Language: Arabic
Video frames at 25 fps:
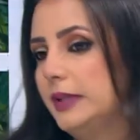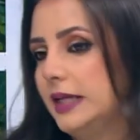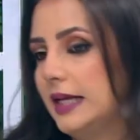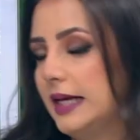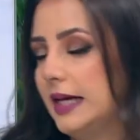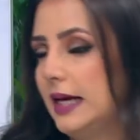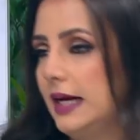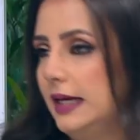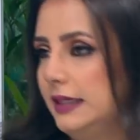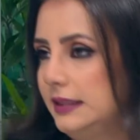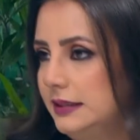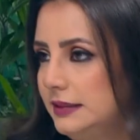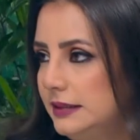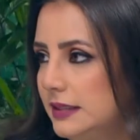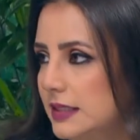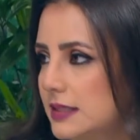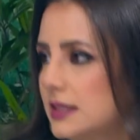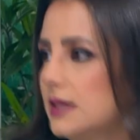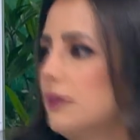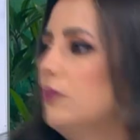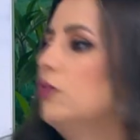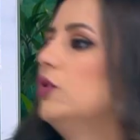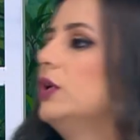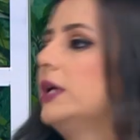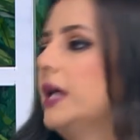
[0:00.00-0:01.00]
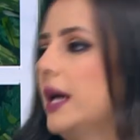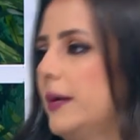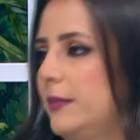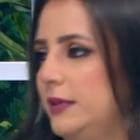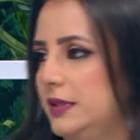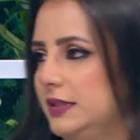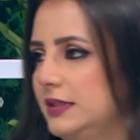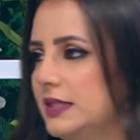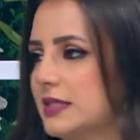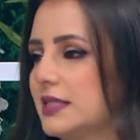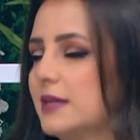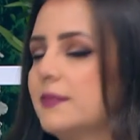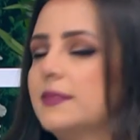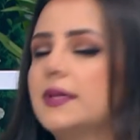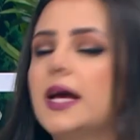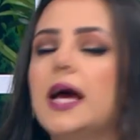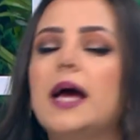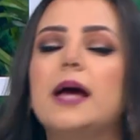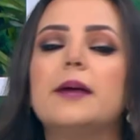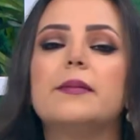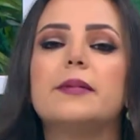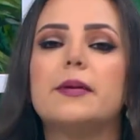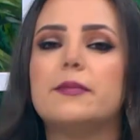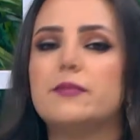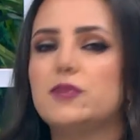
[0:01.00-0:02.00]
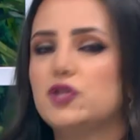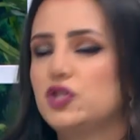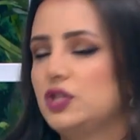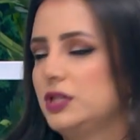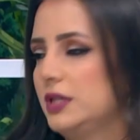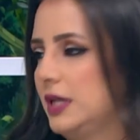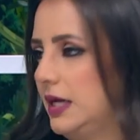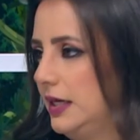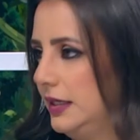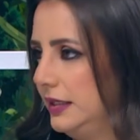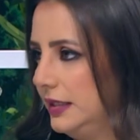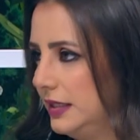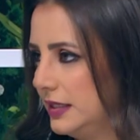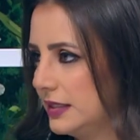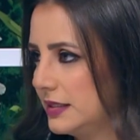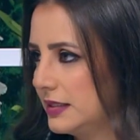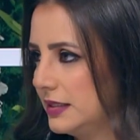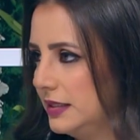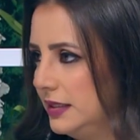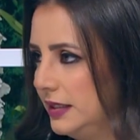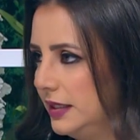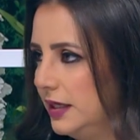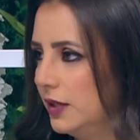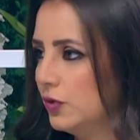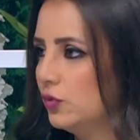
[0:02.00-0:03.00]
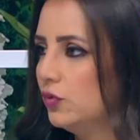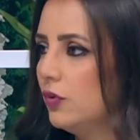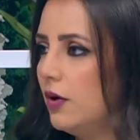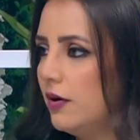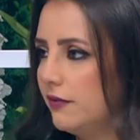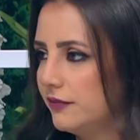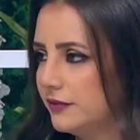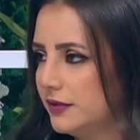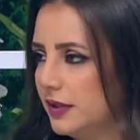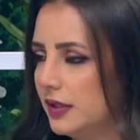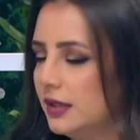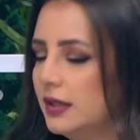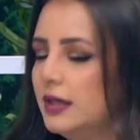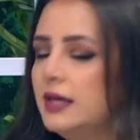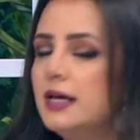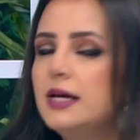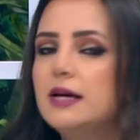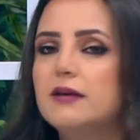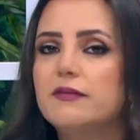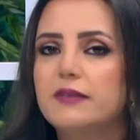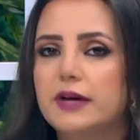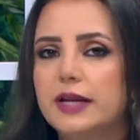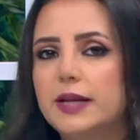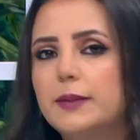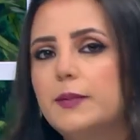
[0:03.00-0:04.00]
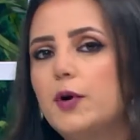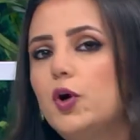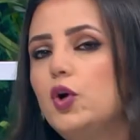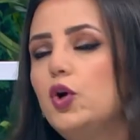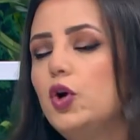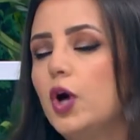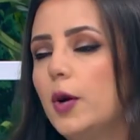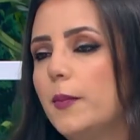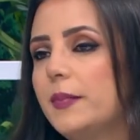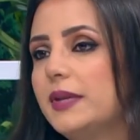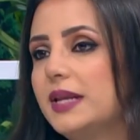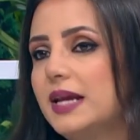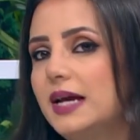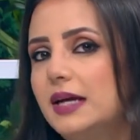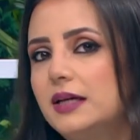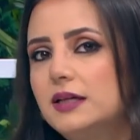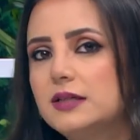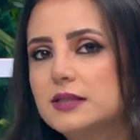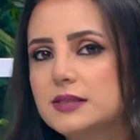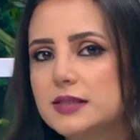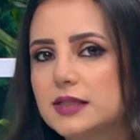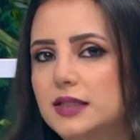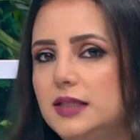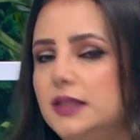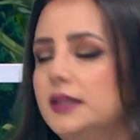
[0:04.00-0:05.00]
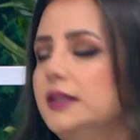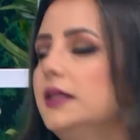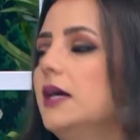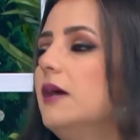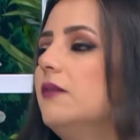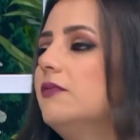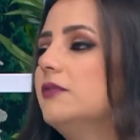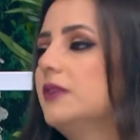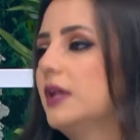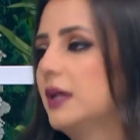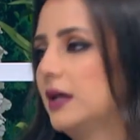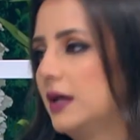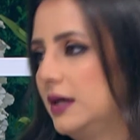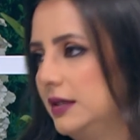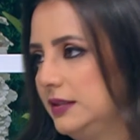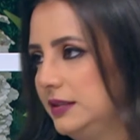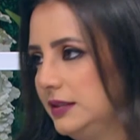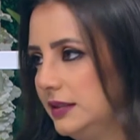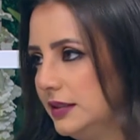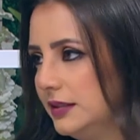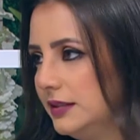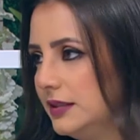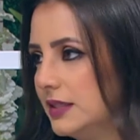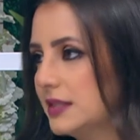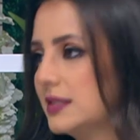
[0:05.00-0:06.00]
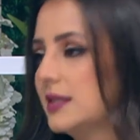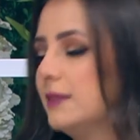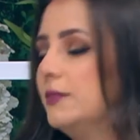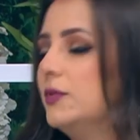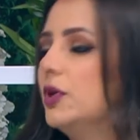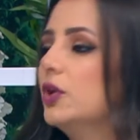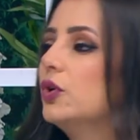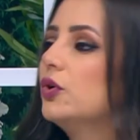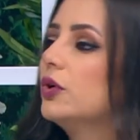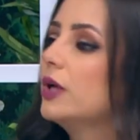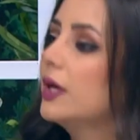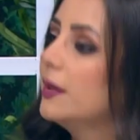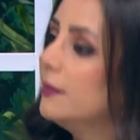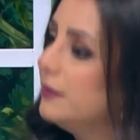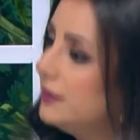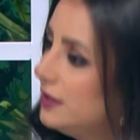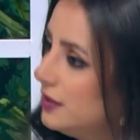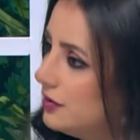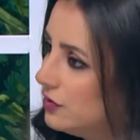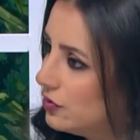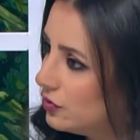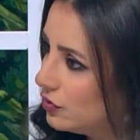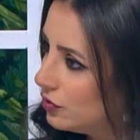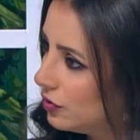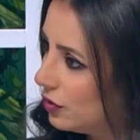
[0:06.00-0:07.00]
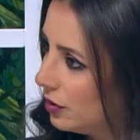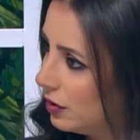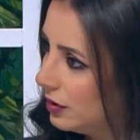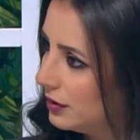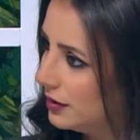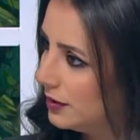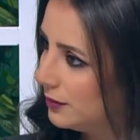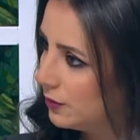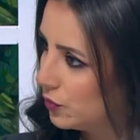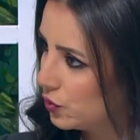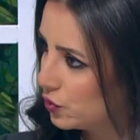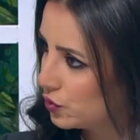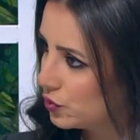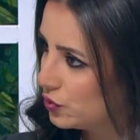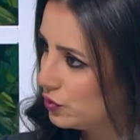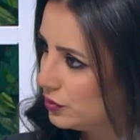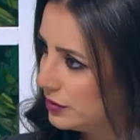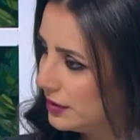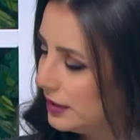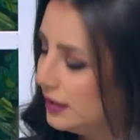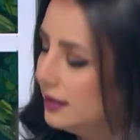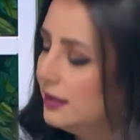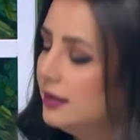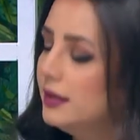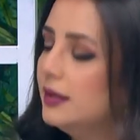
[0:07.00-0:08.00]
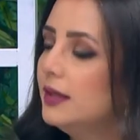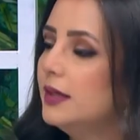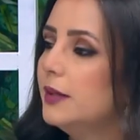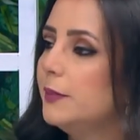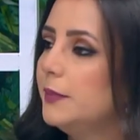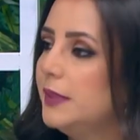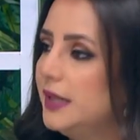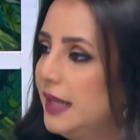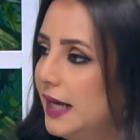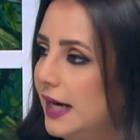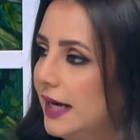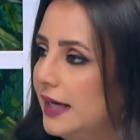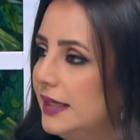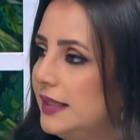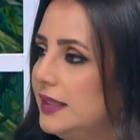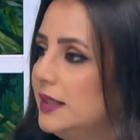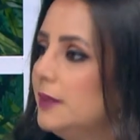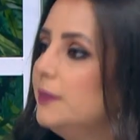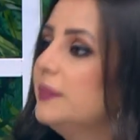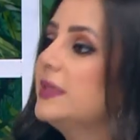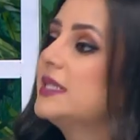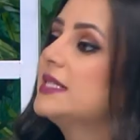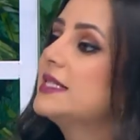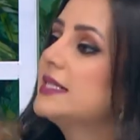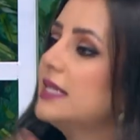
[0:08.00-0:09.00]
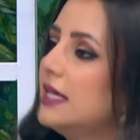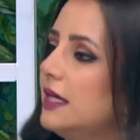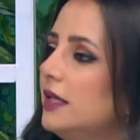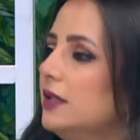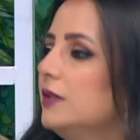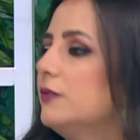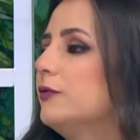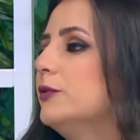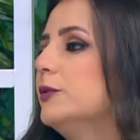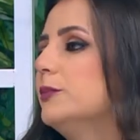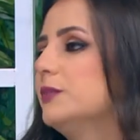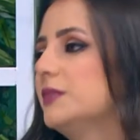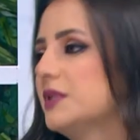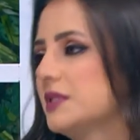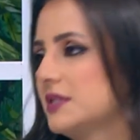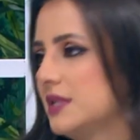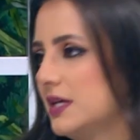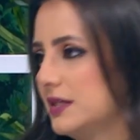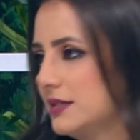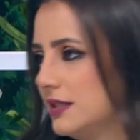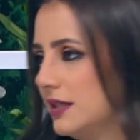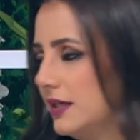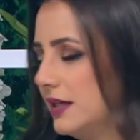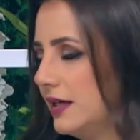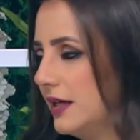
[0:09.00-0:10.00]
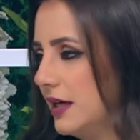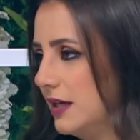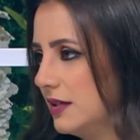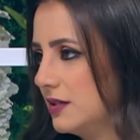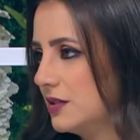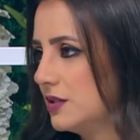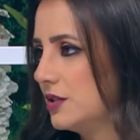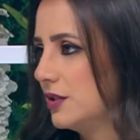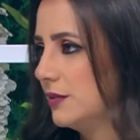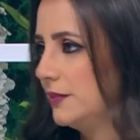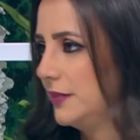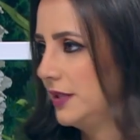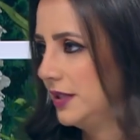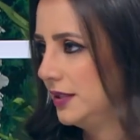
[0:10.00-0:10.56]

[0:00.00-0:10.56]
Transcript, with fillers: الخالي الدسم والكامل الدسم دائما بيجينا عليه اسئله انه افضل فانا بقول لهم من ناحيه صحيه افضل قليل الدسم لانه كميه الدهون الموجوده بالحليب كمان. بتساعد في امتصاص الكالسيوم آه